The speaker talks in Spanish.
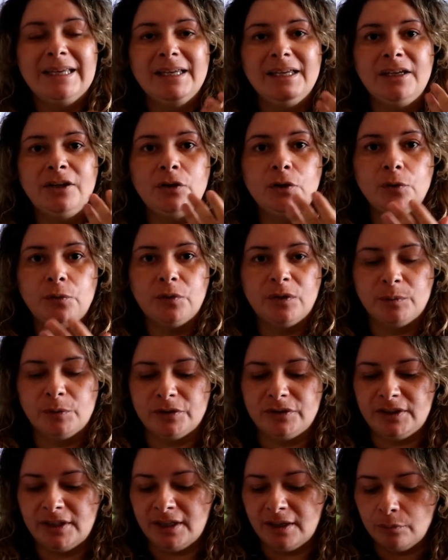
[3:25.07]
y nos
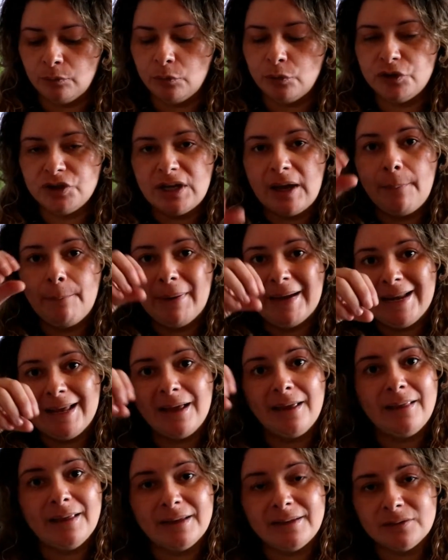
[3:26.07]
fuimos. Tienen muchas
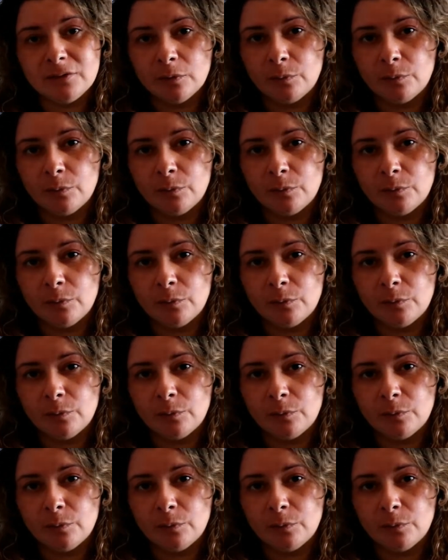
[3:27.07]
paradas,